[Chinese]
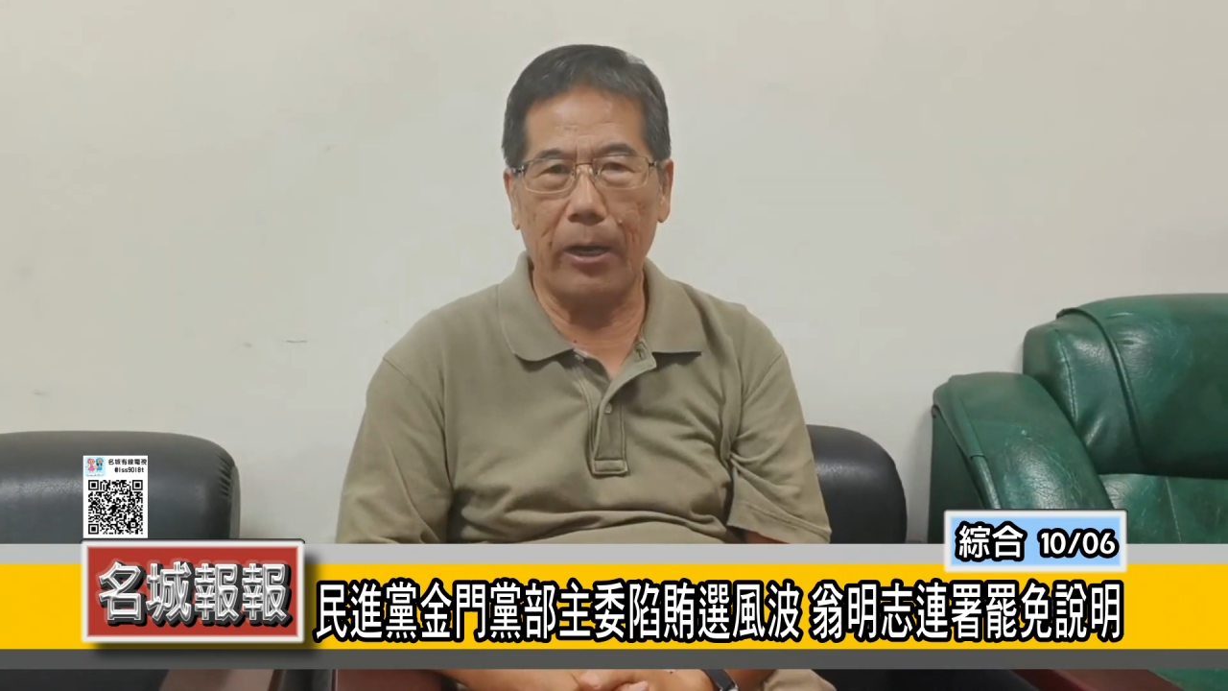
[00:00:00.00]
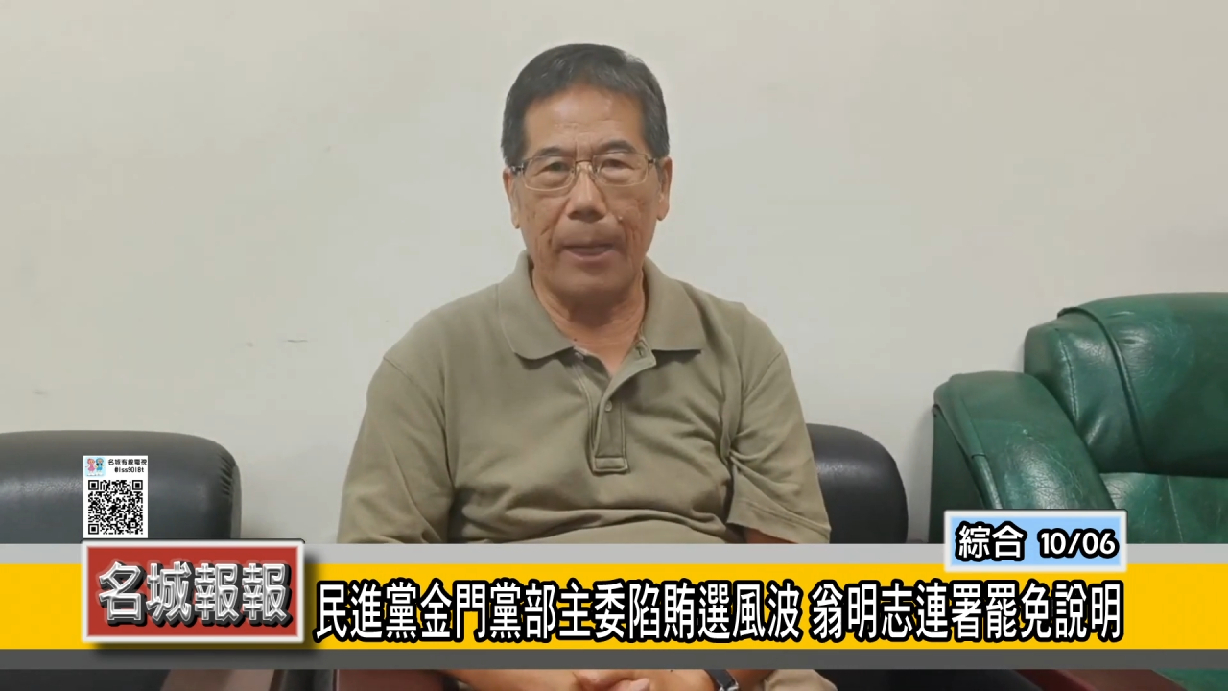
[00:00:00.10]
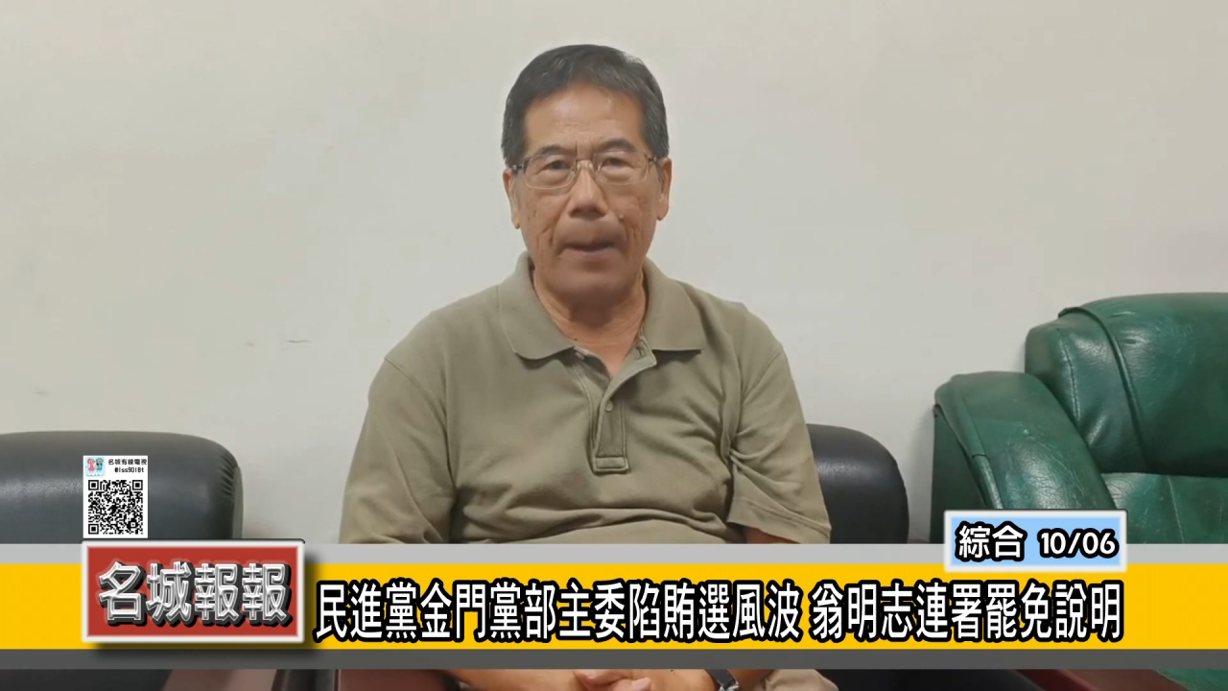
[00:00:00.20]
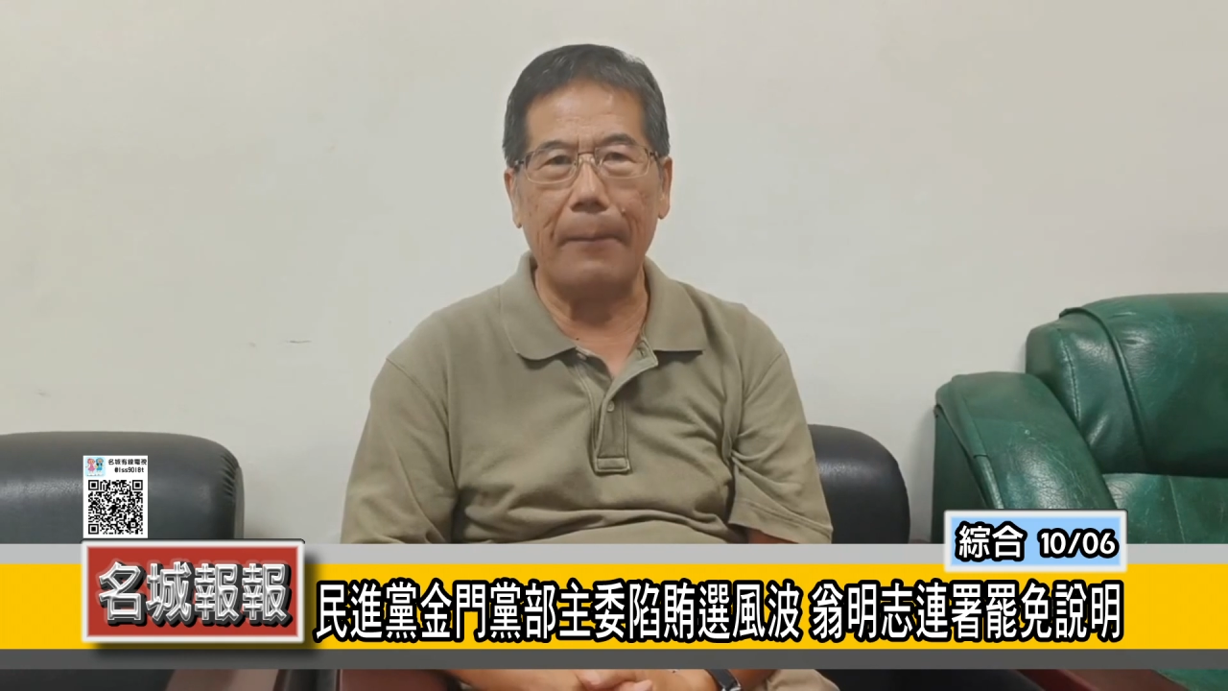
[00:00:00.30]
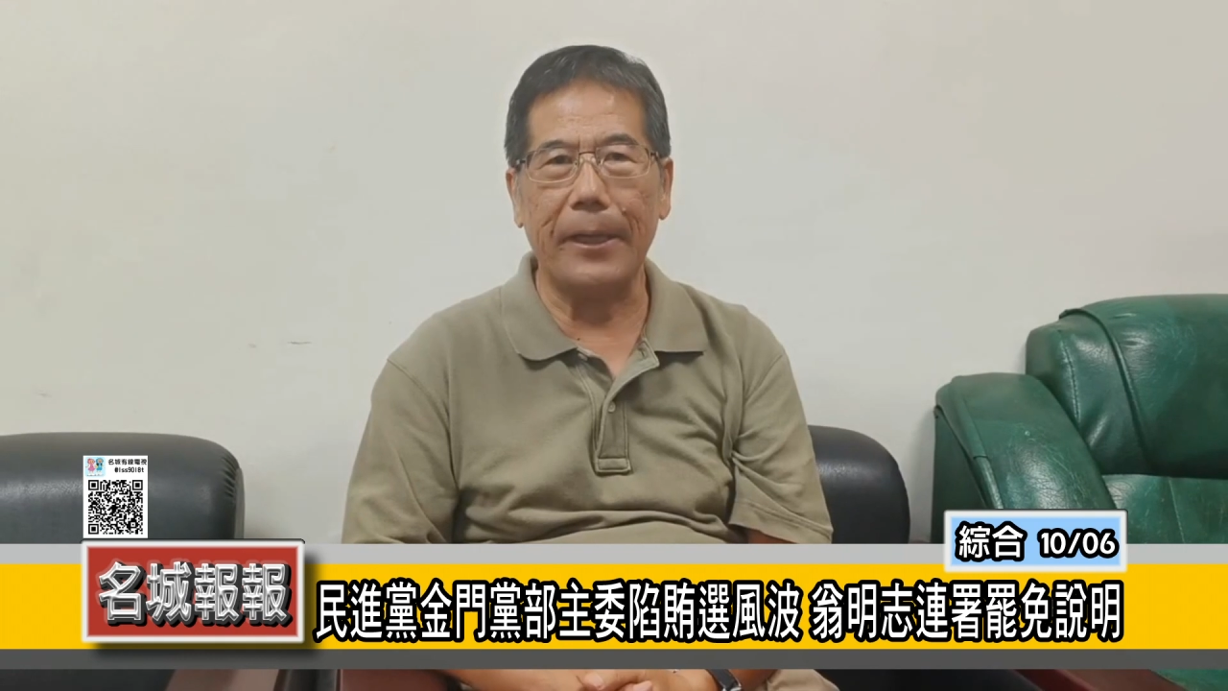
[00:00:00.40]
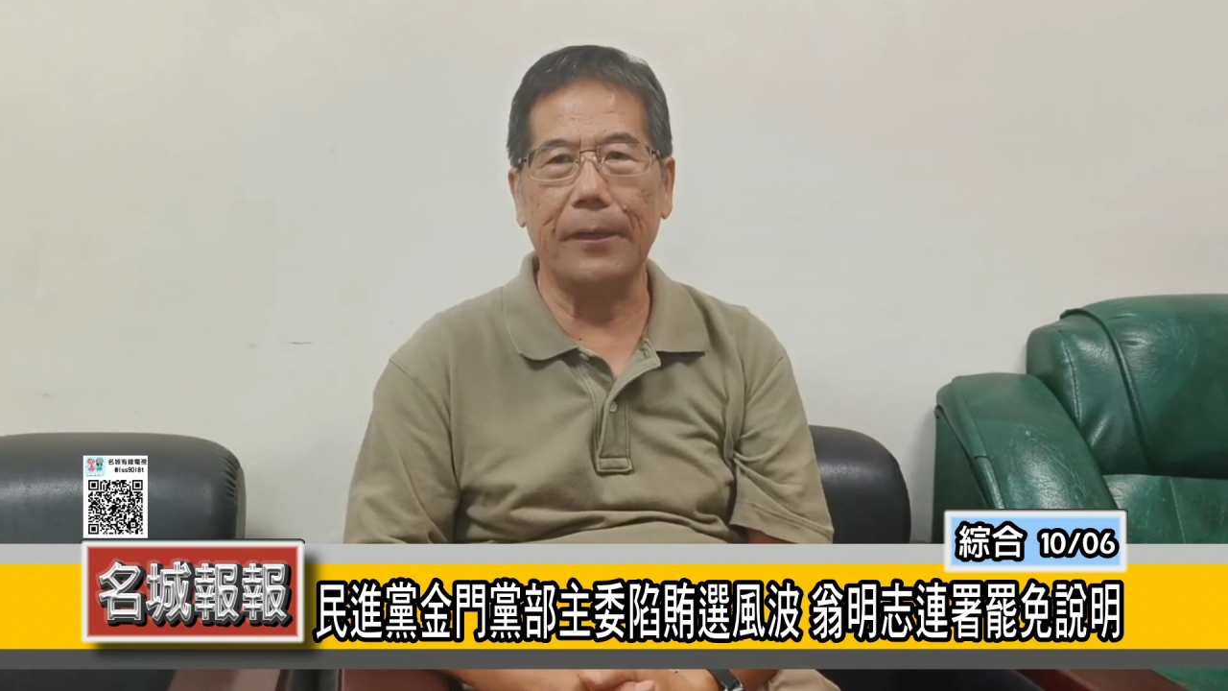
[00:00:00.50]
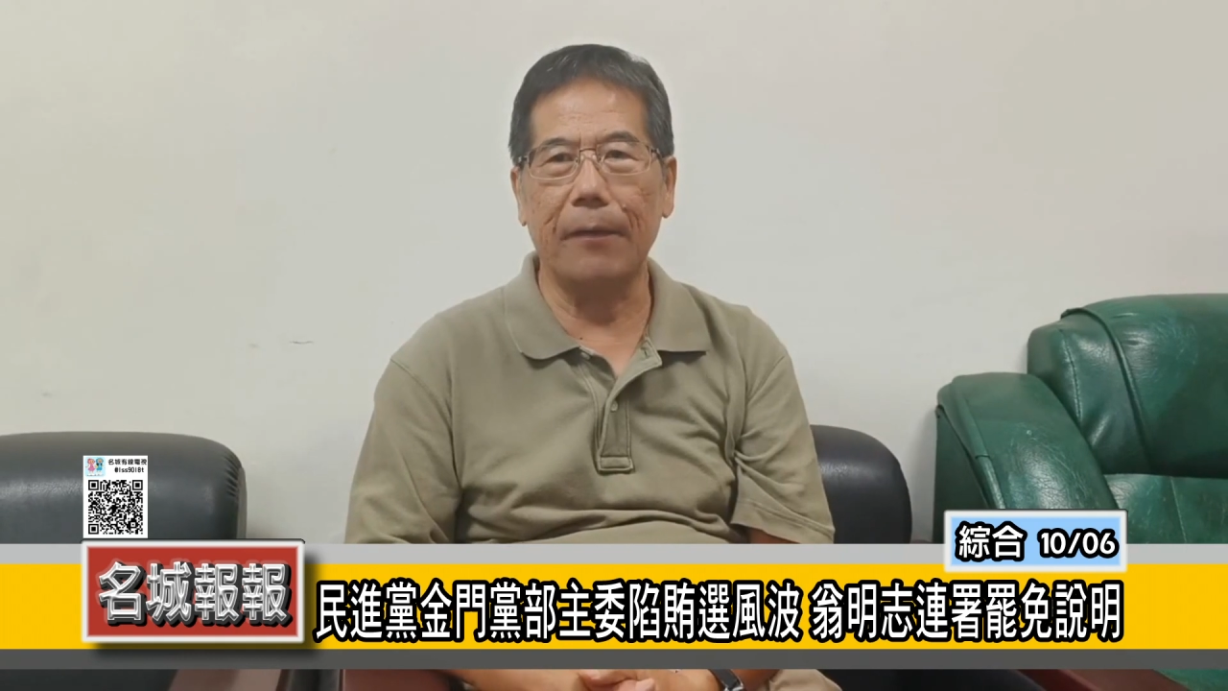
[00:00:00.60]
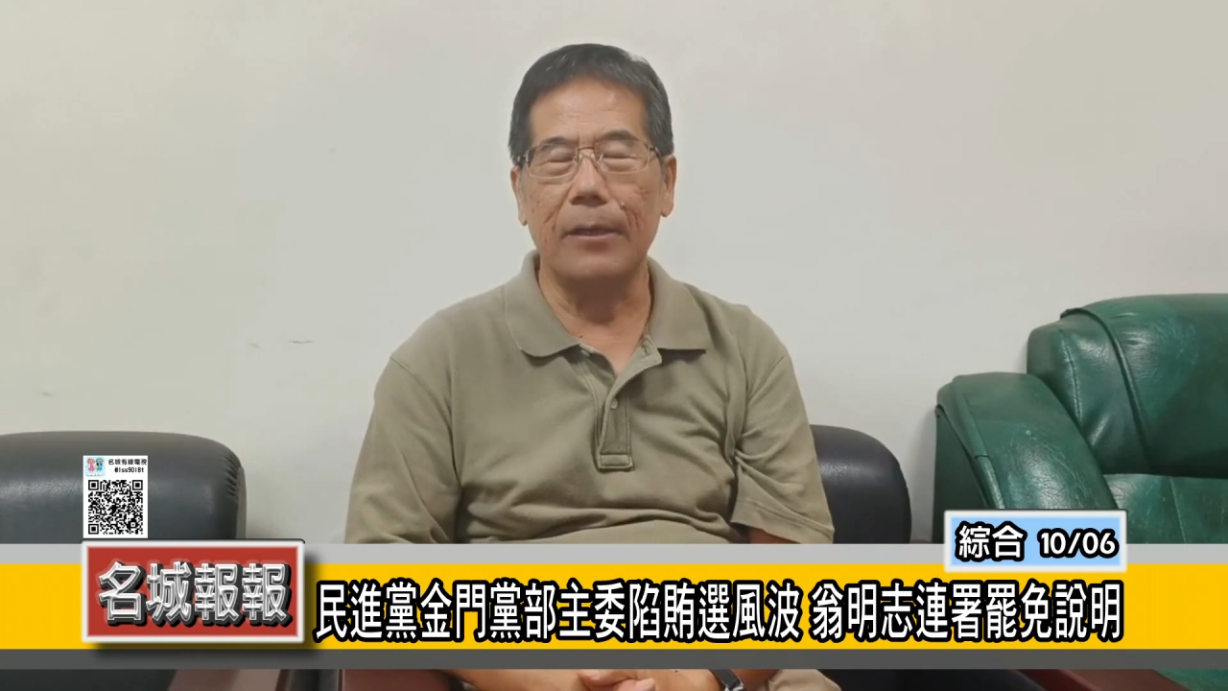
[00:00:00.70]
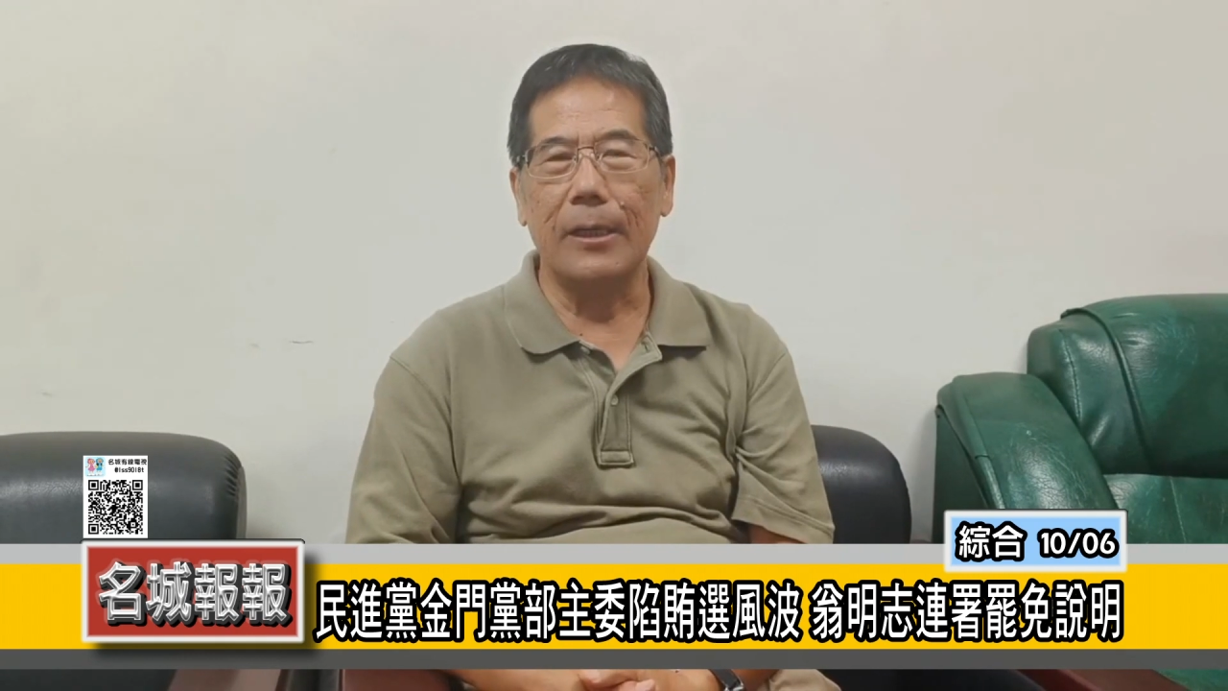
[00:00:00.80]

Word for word: 来罢免啊。